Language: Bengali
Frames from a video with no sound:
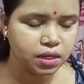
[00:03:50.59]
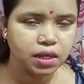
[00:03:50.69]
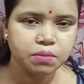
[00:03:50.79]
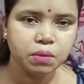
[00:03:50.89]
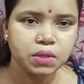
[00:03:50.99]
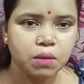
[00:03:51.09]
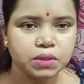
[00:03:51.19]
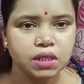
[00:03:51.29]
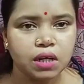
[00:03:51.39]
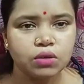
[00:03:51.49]
নেই এইভাবেই
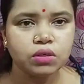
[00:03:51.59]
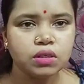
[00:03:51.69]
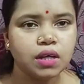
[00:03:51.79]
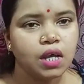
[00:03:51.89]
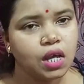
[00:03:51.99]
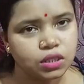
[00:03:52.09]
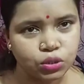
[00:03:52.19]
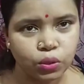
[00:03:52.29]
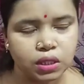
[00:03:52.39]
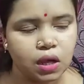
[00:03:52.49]
আমাদের এখন
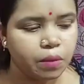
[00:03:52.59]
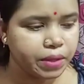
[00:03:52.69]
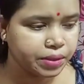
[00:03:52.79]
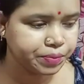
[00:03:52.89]
চলতে হবে